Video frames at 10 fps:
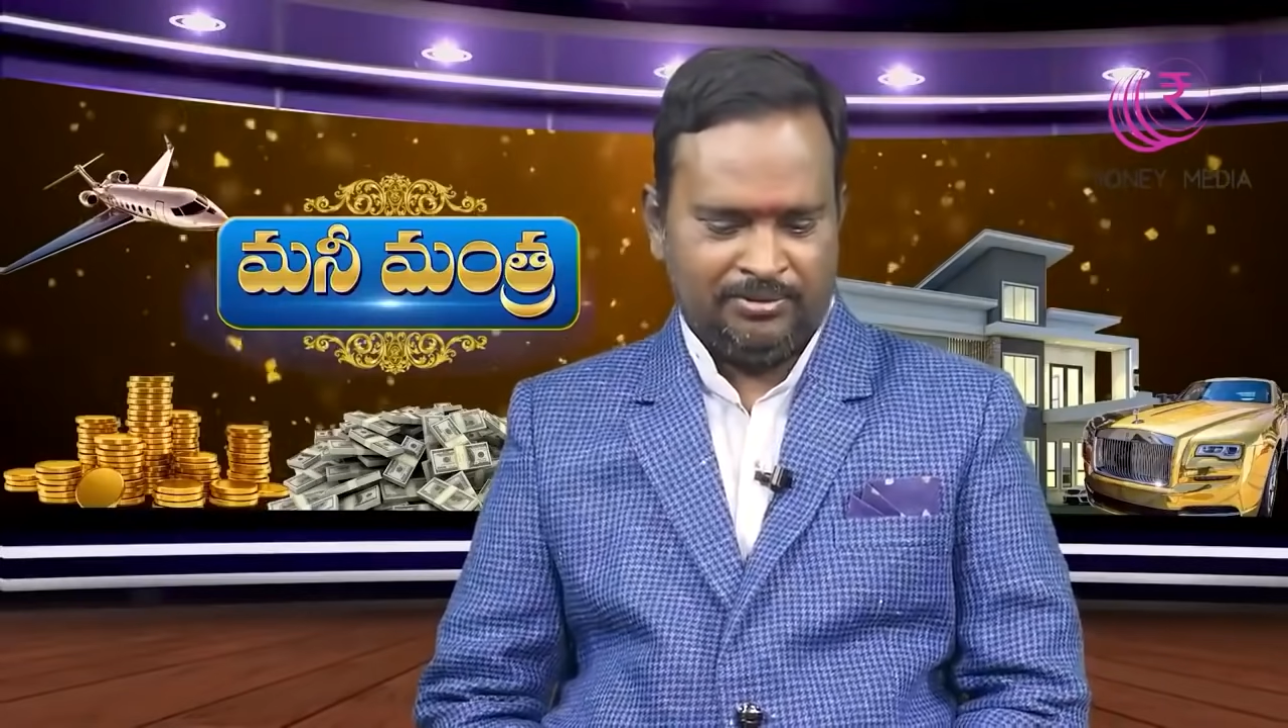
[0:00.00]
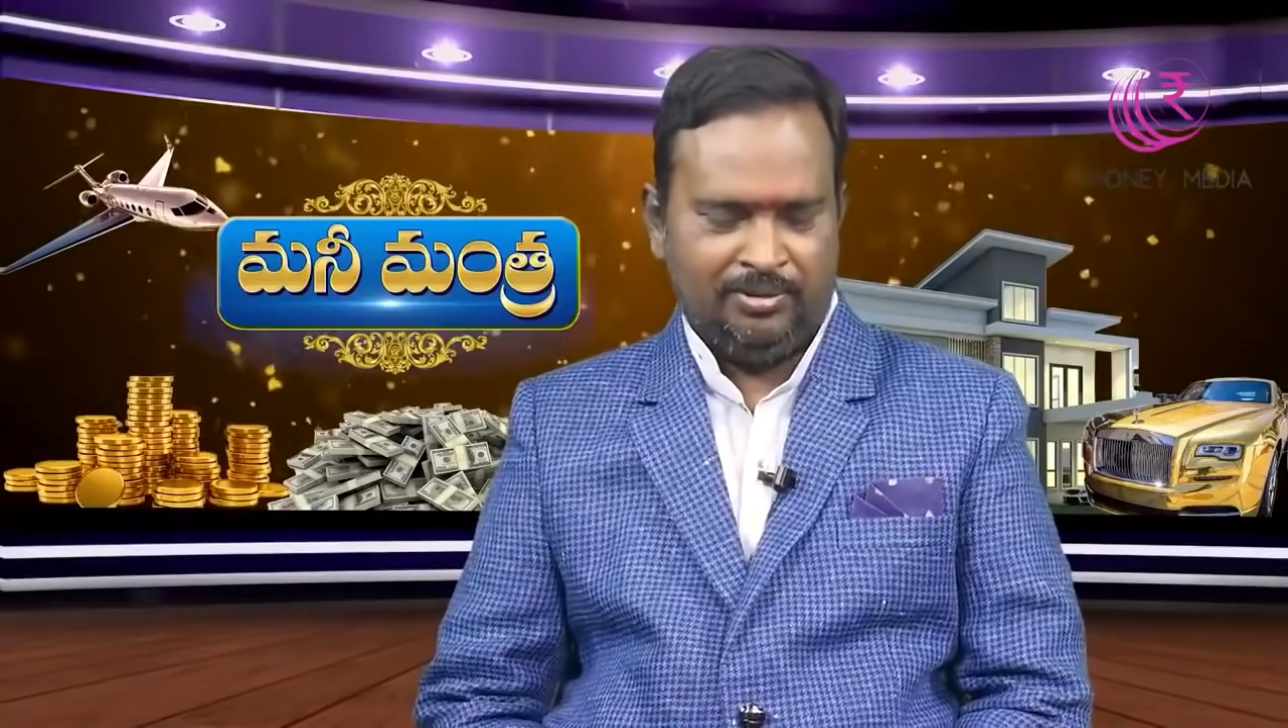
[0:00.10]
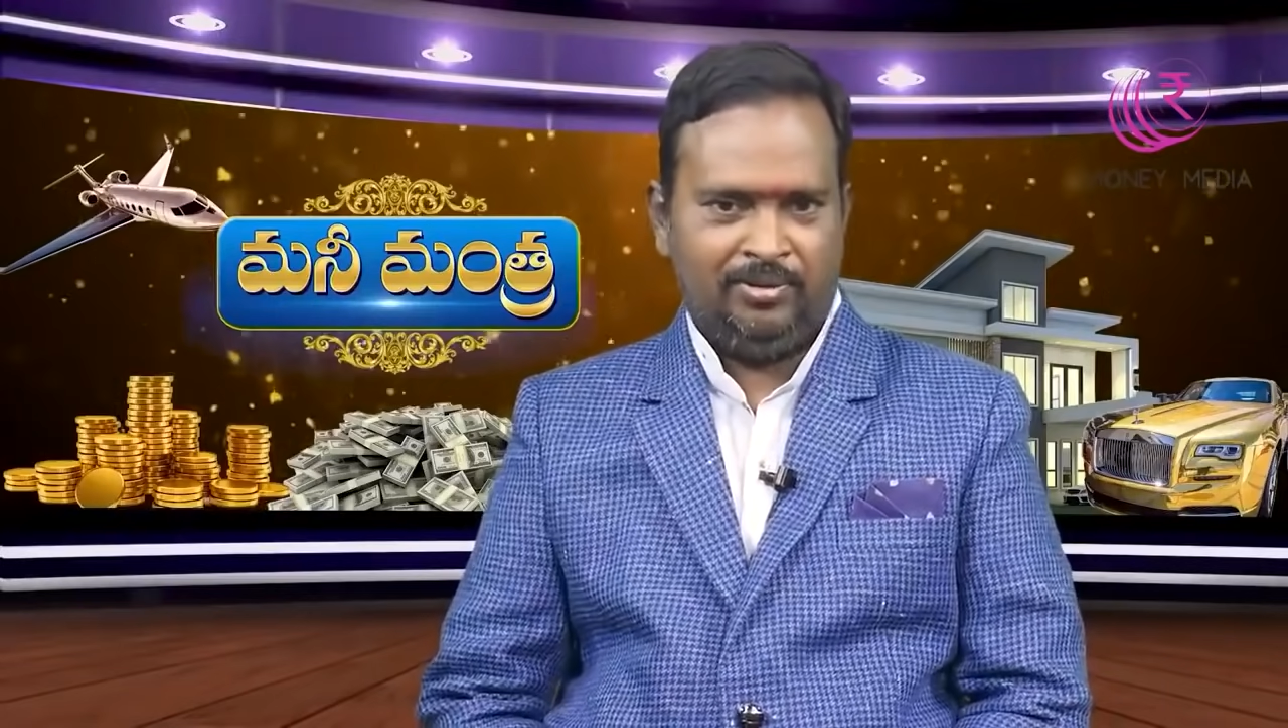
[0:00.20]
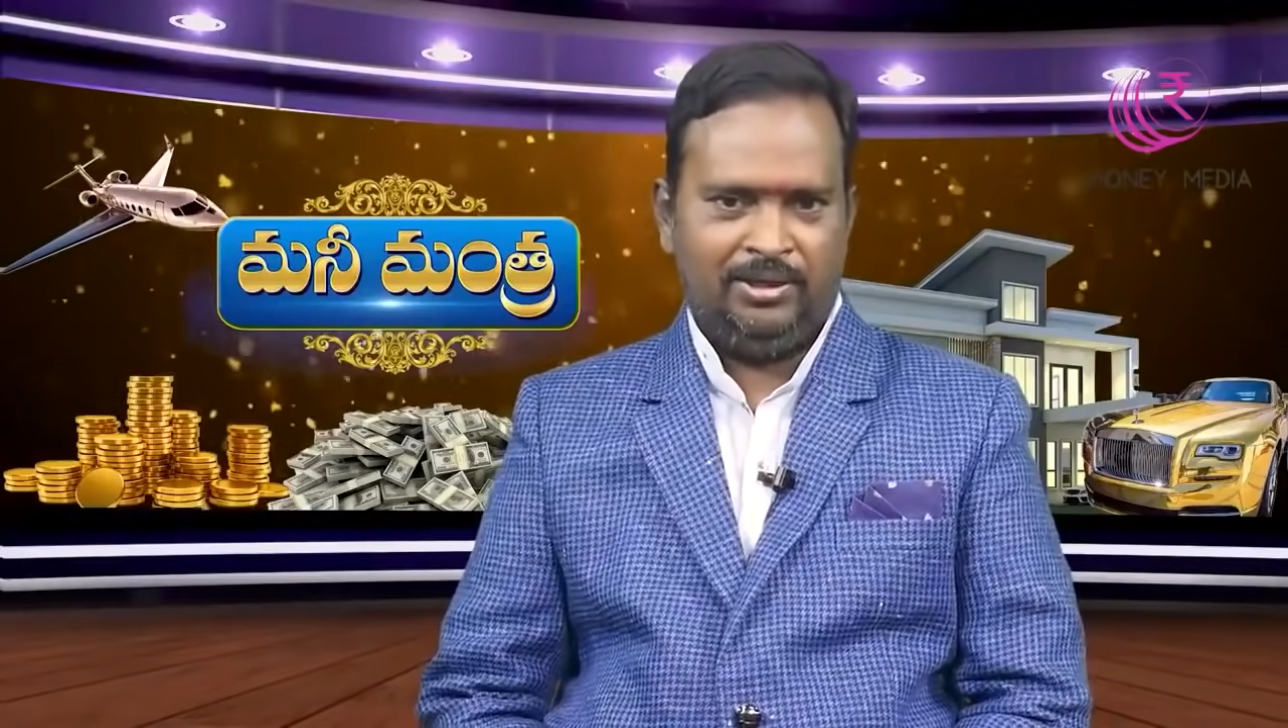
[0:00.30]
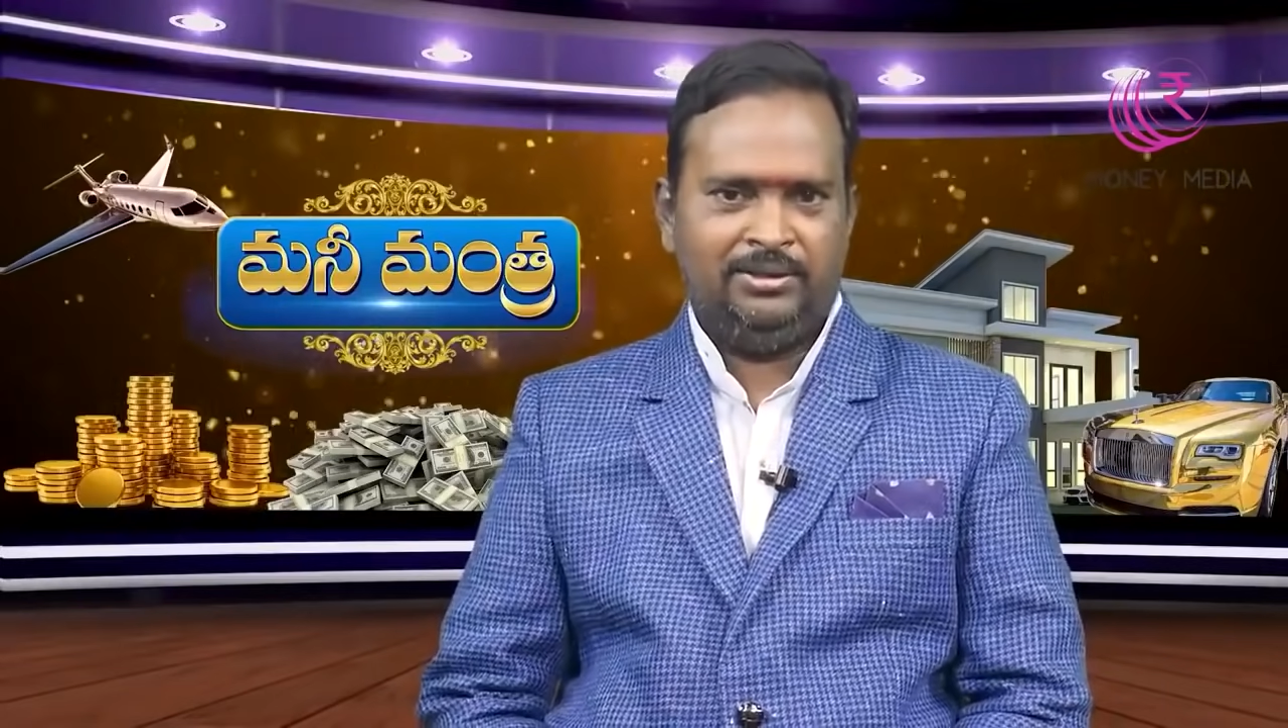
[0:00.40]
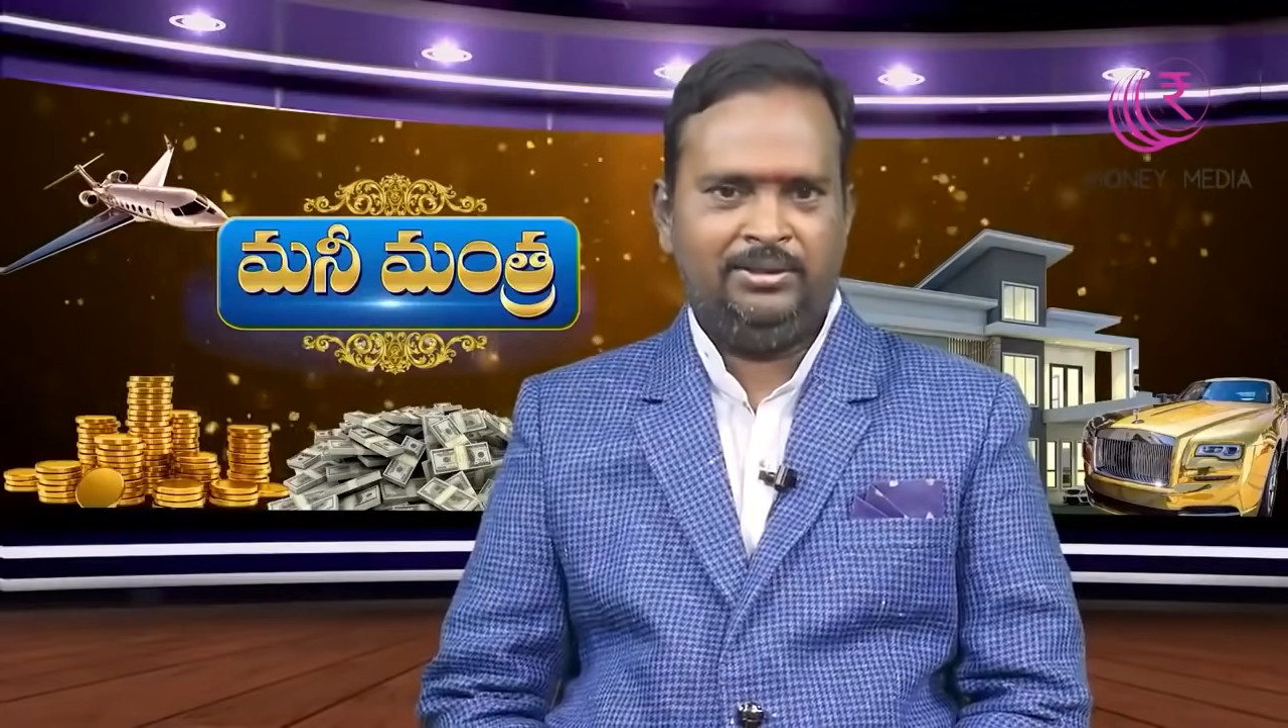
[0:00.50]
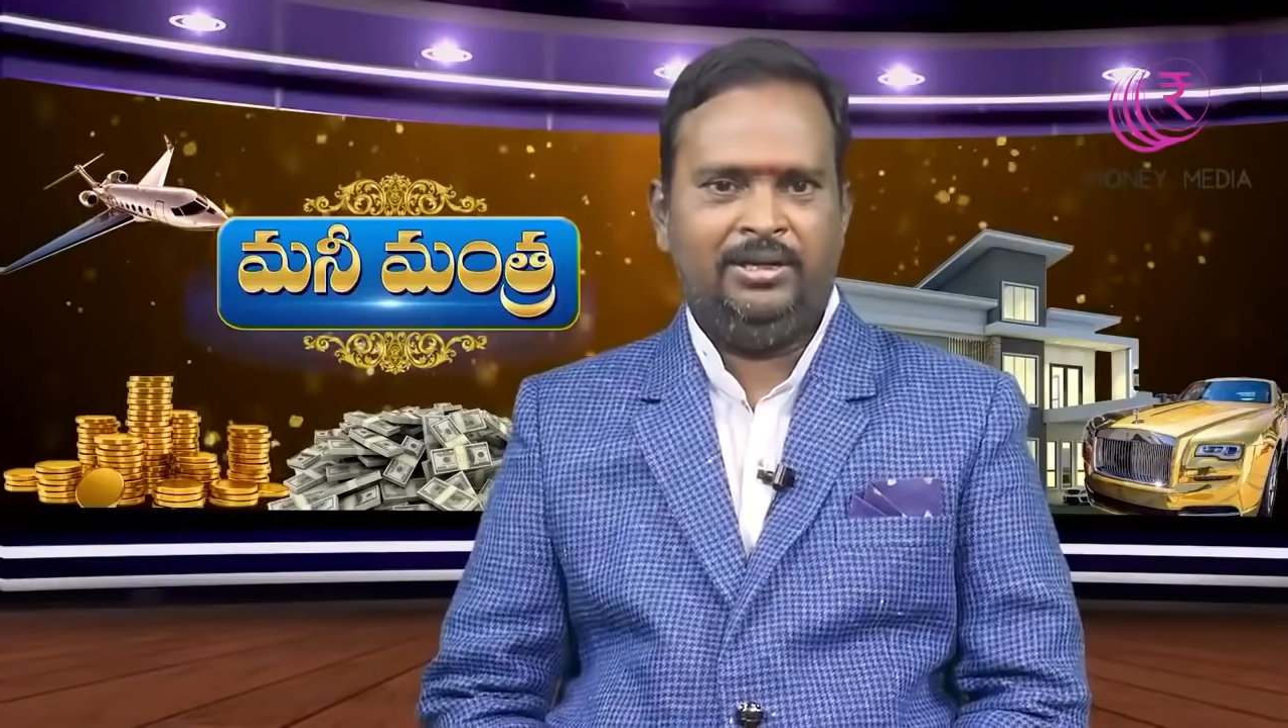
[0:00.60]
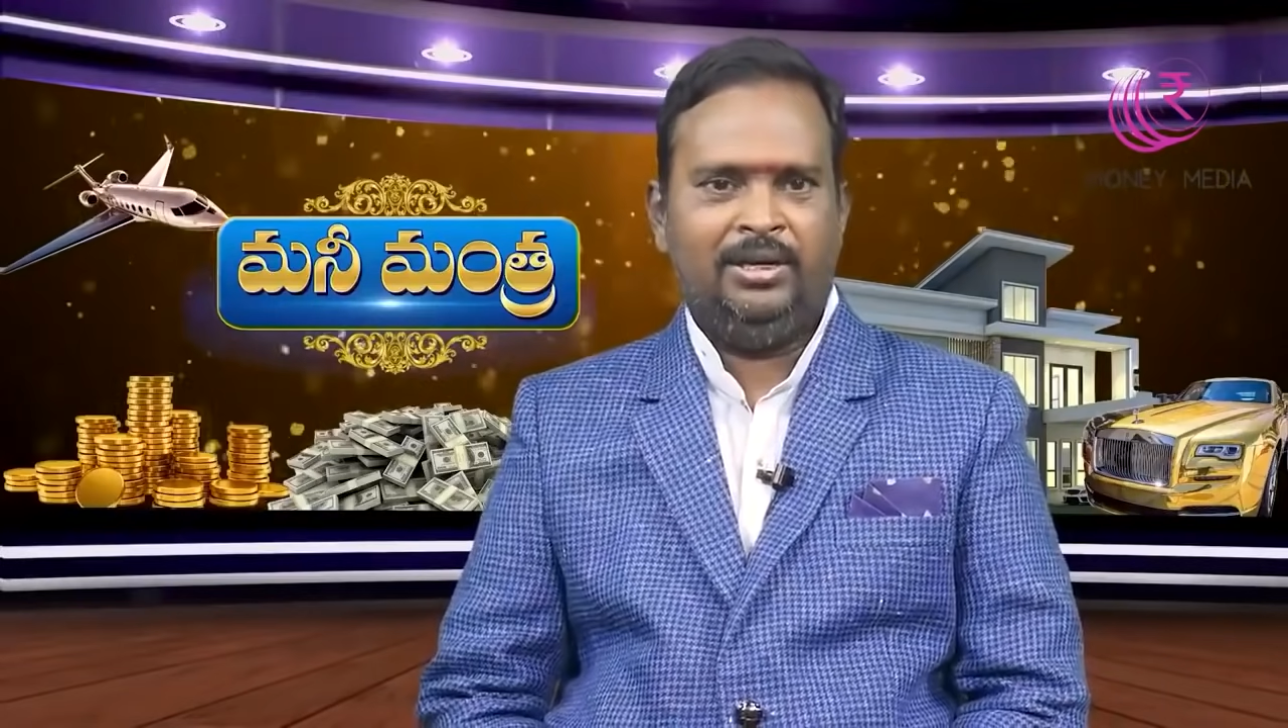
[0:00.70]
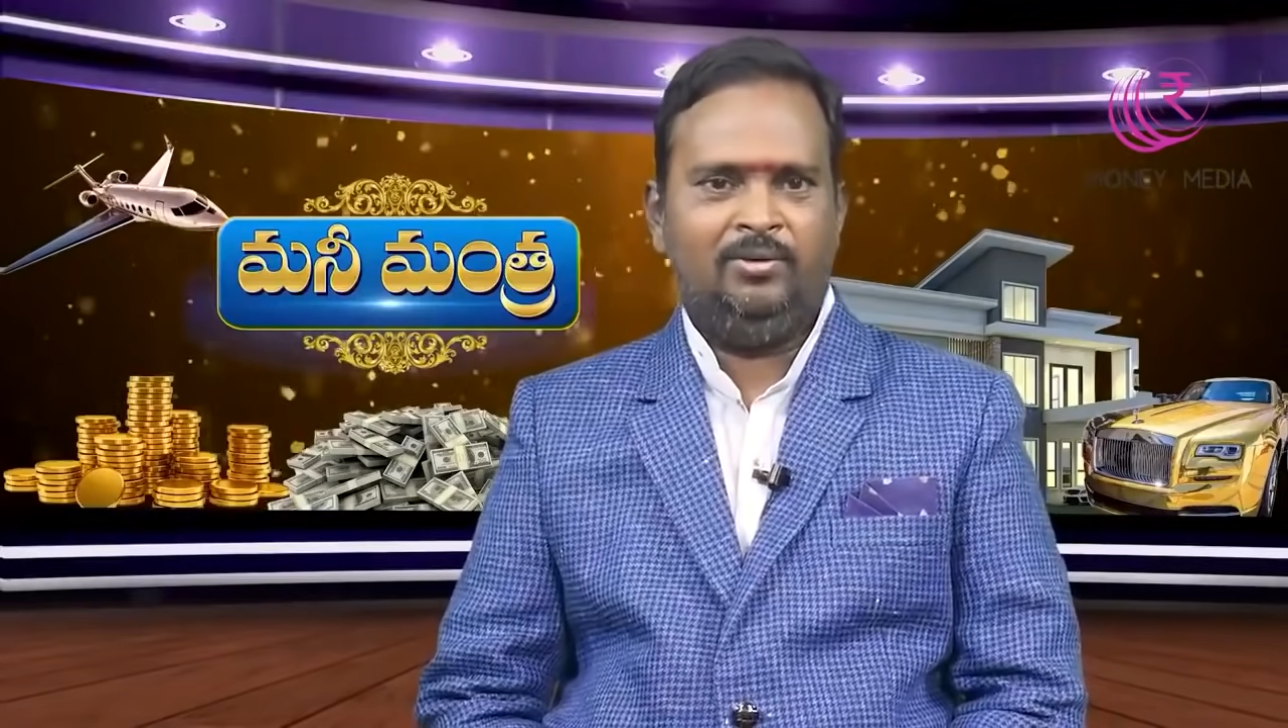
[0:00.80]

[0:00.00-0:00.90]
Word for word: ఐశ్వర్యం అనేది